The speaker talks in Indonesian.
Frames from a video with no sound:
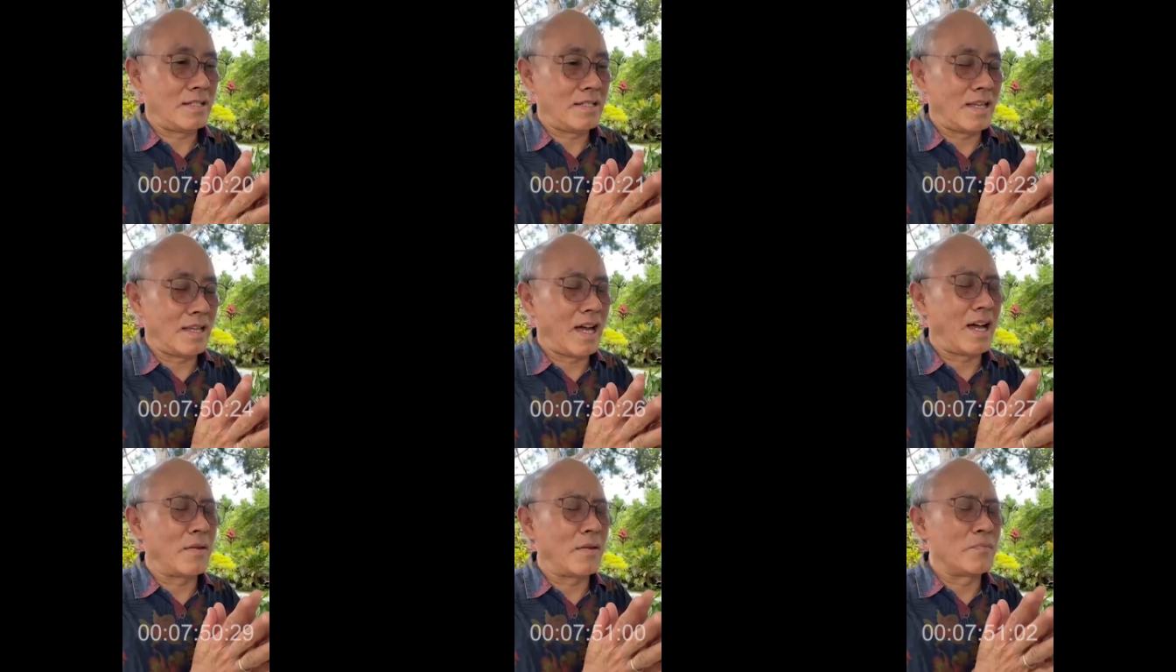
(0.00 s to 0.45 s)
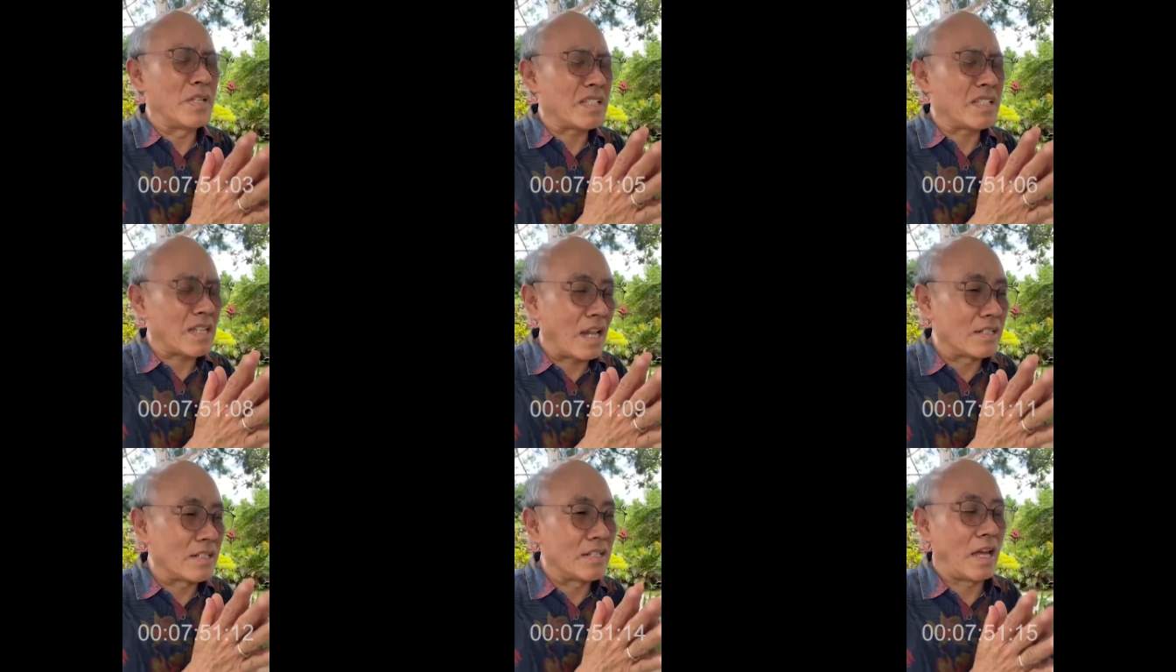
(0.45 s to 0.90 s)
Ya,
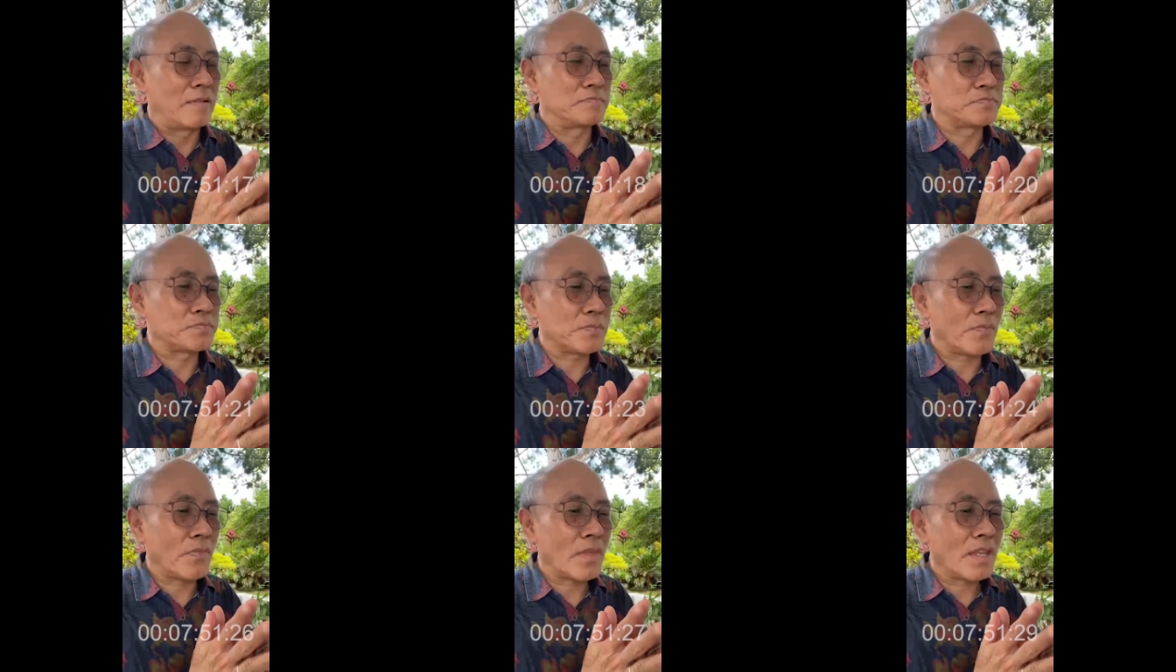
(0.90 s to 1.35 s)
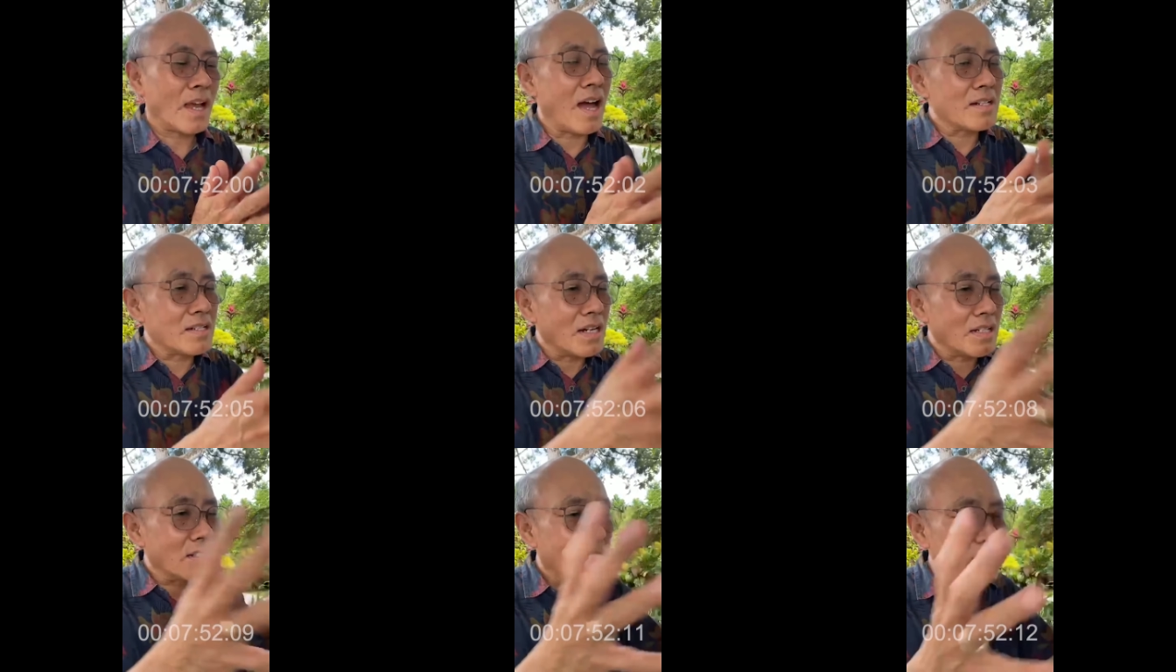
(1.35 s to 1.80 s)
misalnya
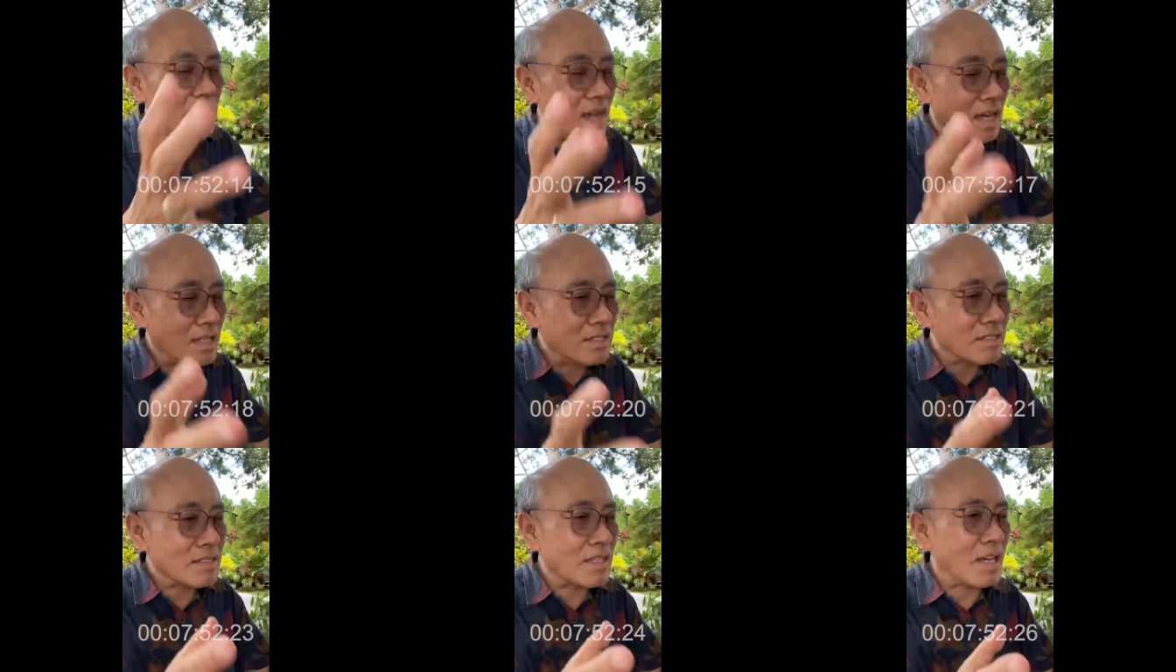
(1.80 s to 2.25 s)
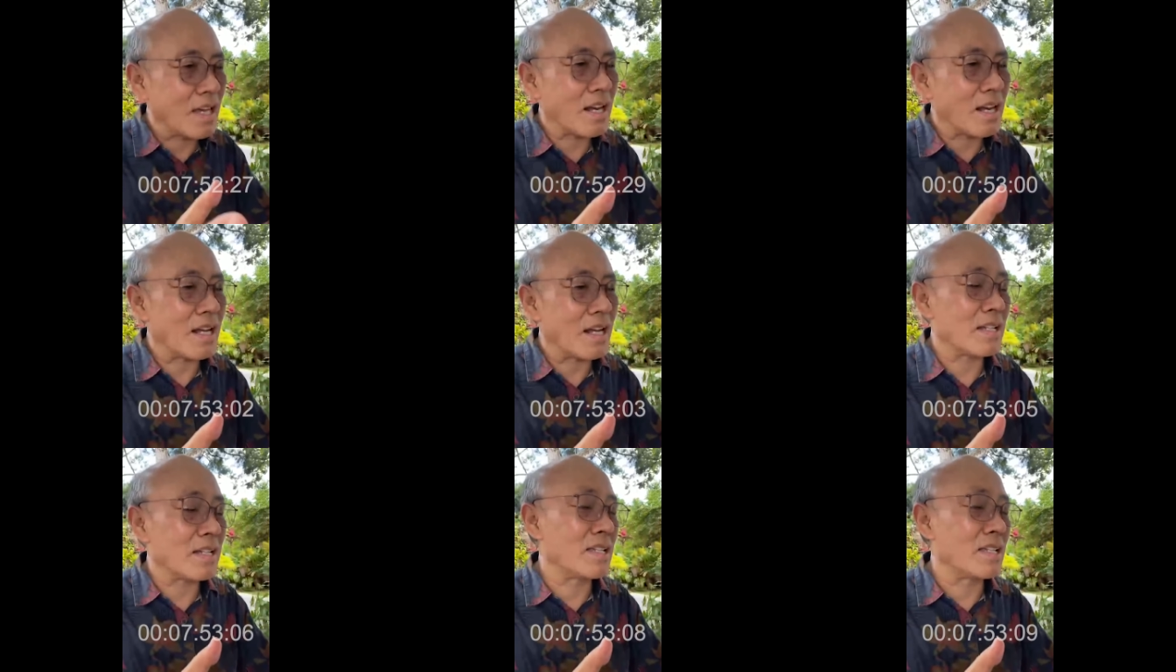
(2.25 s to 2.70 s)
ada di
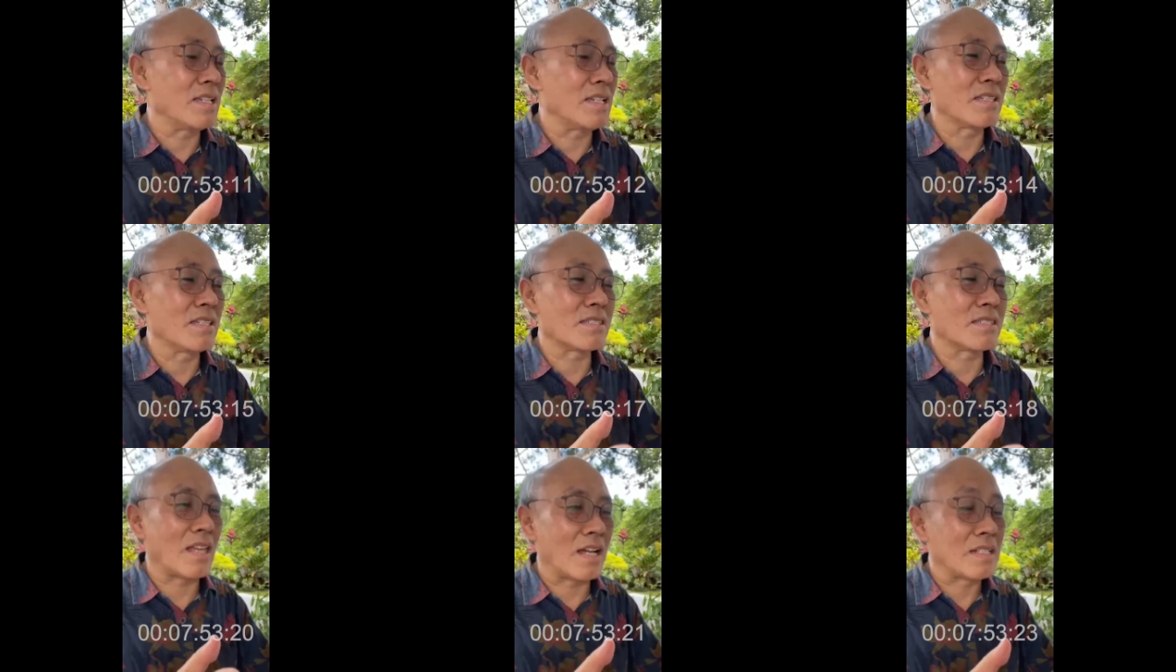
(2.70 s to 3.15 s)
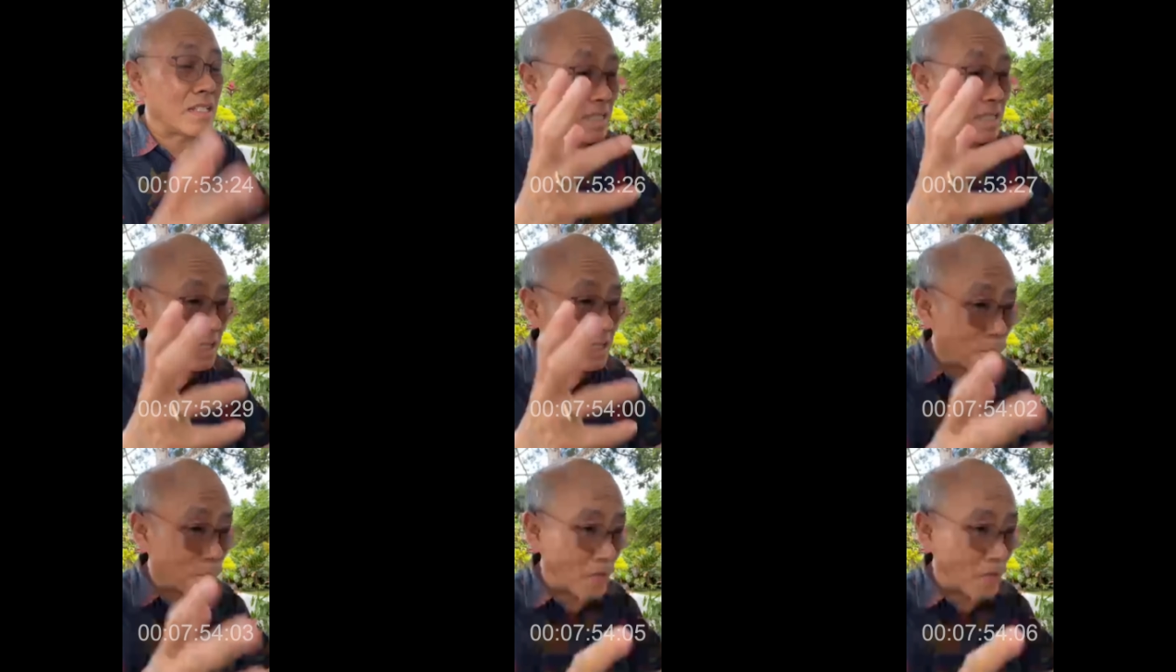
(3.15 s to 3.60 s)
antara kita di
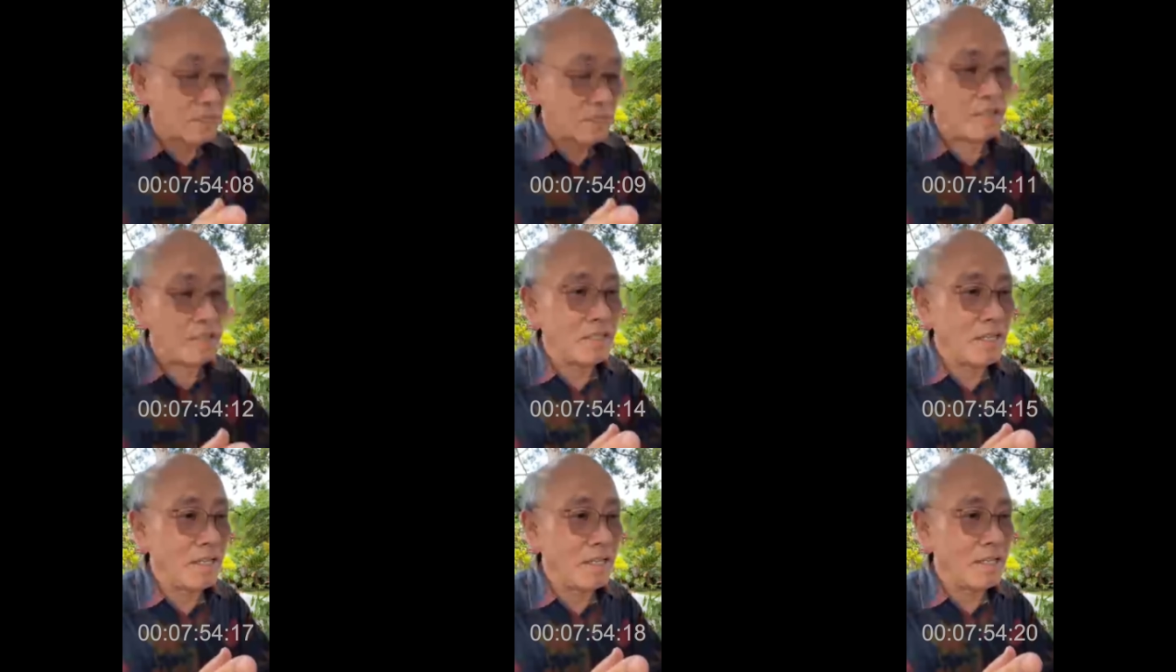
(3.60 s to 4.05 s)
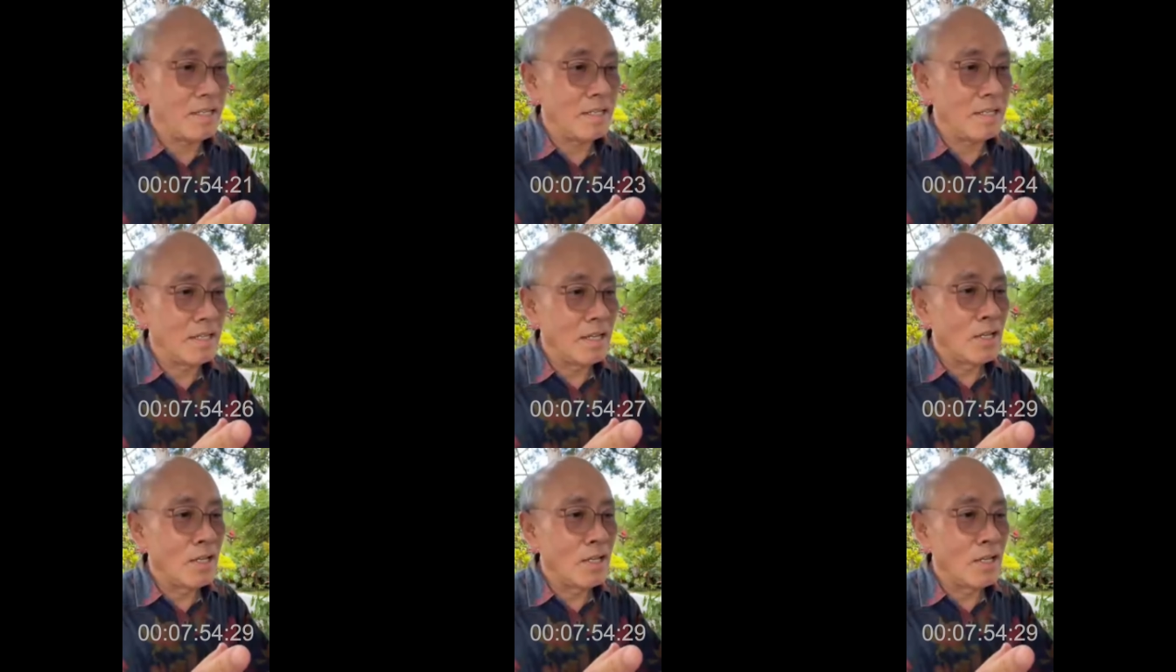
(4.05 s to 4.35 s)
si cepat ini